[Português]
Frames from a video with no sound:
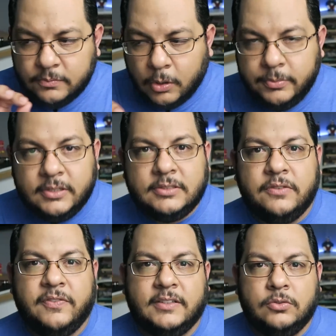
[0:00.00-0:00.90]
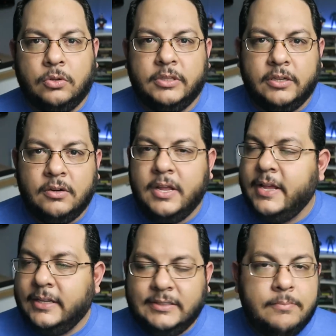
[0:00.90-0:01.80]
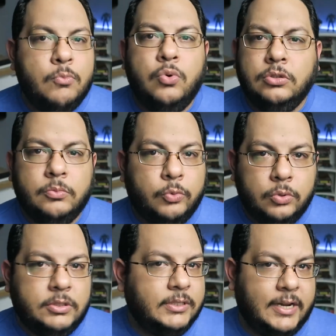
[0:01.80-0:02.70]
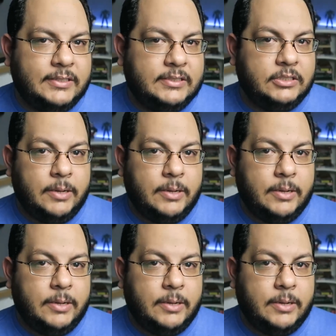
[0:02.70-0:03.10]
bobinhas que fazem o roteiro ser muito, muito interessante.